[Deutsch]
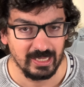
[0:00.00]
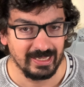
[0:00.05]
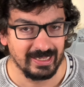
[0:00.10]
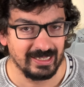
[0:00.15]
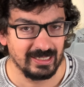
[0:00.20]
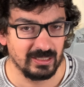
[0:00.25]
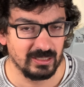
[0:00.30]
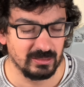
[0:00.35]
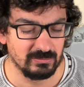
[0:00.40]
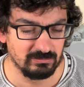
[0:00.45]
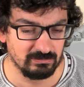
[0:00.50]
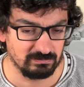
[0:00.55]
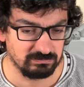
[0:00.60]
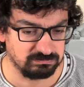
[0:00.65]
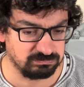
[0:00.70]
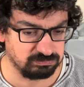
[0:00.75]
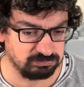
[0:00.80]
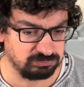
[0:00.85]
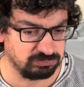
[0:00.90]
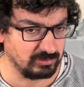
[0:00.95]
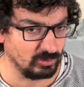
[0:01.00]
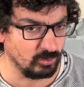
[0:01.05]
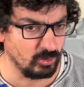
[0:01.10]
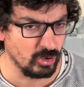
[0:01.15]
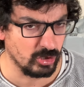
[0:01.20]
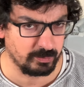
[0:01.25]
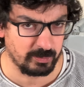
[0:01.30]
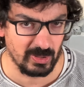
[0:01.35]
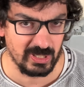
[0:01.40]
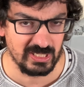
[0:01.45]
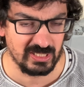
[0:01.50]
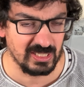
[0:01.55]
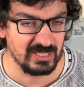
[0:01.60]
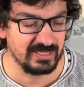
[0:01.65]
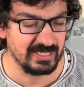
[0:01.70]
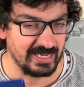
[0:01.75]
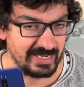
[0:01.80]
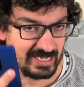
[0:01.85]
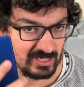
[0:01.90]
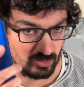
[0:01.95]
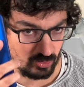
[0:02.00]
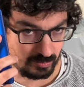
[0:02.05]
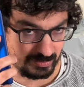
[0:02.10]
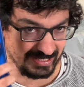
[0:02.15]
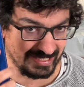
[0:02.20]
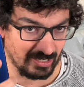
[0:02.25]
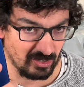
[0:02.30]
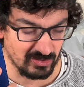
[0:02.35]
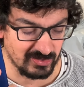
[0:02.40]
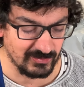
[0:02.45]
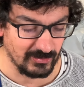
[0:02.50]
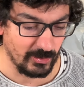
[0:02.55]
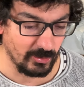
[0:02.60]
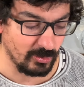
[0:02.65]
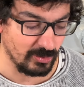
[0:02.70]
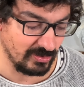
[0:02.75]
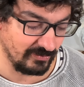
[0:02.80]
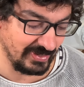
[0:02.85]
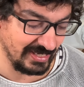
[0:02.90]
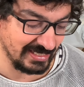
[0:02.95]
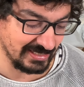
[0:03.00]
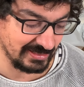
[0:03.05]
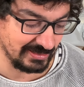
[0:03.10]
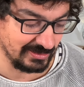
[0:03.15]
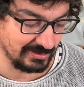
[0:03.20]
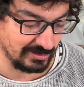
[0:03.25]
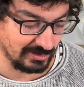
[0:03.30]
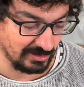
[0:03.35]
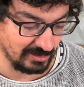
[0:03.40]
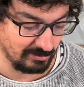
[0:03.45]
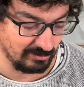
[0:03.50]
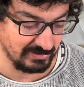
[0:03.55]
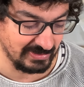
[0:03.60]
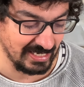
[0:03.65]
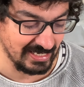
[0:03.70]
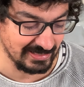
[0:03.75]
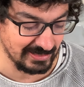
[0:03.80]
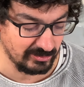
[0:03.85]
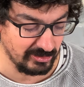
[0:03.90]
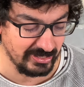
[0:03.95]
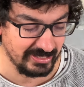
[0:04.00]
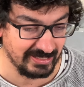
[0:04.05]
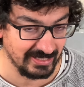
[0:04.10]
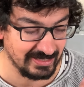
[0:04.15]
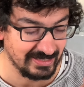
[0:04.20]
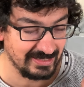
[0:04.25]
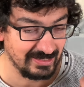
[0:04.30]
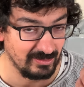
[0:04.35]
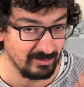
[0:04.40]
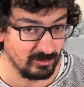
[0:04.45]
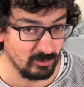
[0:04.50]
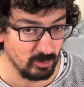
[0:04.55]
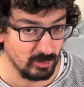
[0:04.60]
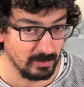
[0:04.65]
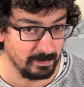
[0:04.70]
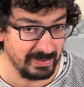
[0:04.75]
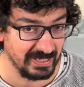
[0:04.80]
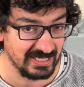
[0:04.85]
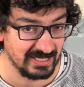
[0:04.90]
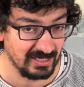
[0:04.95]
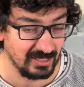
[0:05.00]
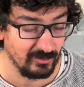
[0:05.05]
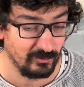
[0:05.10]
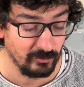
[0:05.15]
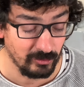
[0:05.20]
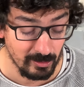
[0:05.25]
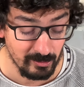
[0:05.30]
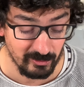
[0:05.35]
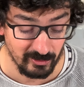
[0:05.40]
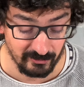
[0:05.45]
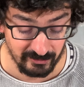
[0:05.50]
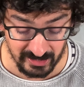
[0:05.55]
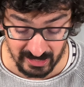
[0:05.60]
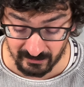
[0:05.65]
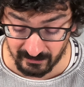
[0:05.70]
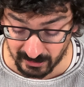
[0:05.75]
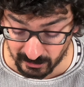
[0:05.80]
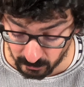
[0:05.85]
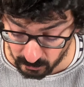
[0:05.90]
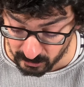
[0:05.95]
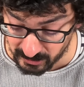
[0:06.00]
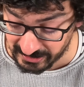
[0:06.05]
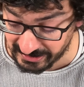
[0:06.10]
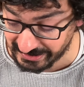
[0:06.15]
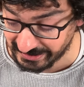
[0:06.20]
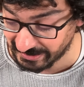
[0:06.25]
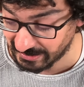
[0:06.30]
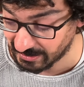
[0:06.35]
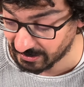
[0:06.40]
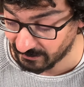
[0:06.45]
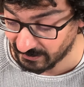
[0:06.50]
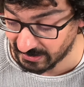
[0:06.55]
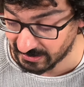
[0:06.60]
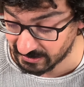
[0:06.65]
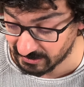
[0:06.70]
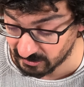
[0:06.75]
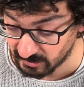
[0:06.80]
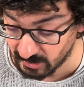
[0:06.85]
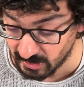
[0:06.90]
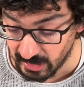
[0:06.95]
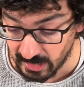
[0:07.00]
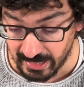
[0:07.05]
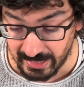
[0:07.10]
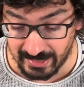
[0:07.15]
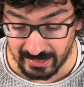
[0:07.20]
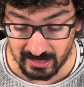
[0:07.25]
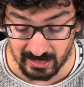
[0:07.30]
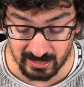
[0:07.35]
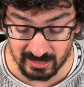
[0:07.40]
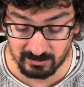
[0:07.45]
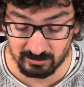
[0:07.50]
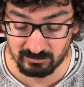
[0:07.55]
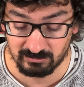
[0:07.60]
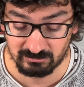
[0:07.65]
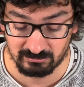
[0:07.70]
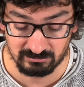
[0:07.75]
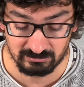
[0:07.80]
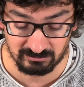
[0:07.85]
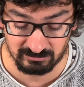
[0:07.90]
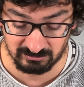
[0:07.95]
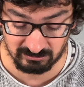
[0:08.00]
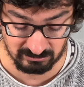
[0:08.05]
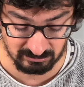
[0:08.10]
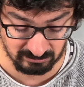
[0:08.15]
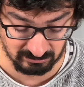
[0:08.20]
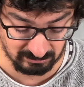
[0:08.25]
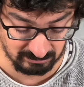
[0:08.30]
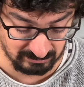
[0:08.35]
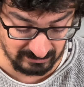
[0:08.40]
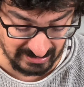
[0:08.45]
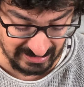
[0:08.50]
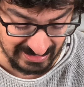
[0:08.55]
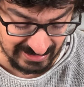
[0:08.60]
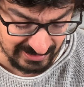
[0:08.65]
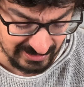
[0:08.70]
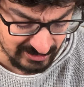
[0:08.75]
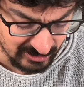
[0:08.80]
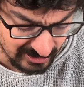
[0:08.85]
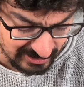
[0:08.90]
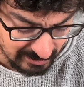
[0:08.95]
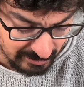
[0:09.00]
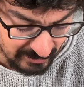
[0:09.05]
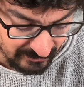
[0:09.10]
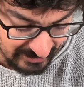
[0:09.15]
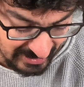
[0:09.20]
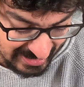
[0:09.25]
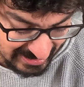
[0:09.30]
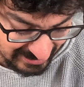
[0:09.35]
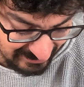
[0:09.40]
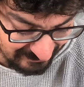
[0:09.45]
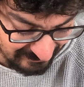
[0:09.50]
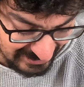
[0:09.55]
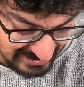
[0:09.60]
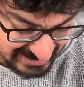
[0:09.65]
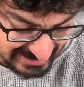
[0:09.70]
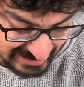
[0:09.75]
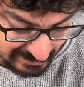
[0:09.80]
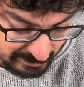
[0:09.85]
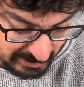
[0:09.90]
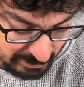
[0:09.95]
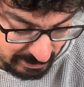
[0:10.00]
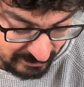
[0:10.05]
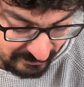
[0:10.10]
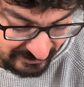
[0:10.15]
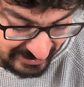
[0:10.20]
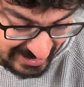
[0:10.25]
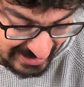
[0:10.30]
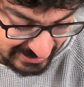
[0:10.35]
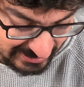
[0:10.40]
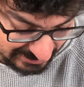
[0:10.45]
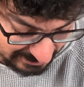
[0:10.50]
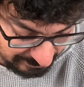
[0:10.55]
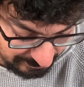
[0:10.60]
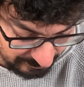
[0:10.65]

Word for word: ähm, ursprünglich sind es ja eher so um die 1000 Euro gewesen. Ähm, da ist natürlich das Google Pixel 5 auf jeden Fall günstiger gewesen. Ähm, jetzt ist trotzdem die Frage, was hat mich bewegt,